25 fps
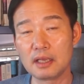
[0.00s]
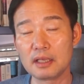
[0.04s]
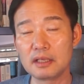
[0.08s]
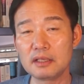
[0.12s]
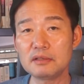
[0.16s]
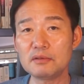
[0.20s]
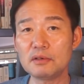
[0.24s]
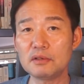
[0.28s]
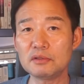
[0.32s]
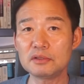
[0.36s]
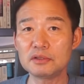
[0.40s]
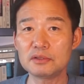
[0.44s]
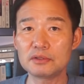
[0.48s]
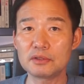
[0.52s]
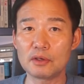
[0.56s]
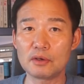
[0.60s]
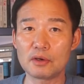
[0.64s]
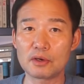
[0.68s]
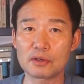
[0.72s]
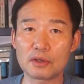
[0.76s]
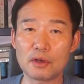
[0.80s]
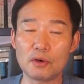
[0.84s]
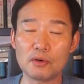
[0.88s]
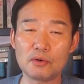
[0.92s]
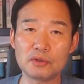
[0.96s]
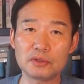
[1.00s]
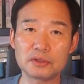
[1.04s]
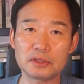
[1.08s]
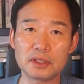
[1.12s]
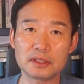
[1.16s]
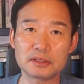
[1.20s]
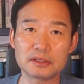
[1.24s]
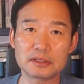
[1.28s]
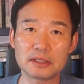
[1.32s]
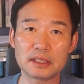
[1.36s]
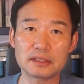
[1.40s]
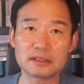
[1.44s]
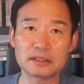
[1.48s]
이거는요,
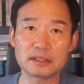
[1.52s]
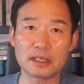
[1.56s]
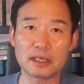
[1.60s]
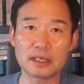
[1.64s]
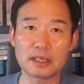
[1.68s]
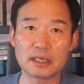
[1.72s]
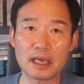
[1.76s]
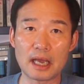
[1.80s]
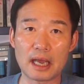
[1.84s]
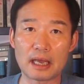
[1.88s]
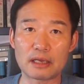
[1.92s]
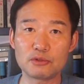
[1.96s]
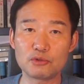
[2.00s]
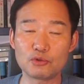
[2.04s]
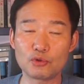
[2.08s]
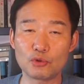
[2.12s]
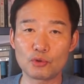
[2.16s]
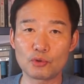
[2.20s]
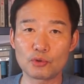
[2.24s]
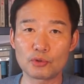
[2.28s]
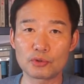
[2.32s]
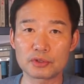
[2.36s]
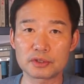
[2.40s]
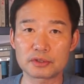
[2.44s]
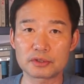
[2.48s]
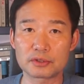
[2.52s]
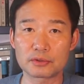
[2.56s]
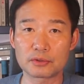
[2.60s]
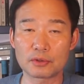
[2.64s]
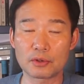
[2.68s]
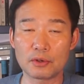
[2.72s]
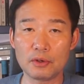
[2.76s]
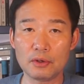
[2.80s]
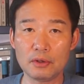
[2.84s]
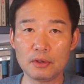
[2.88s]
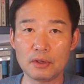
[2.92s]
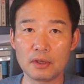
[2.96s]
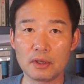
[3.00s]
경험상 상당히 안 좋은
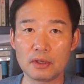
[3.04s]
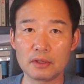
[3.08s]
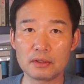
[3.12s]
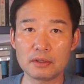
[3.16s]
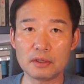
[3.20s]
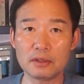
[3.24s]
것이죠.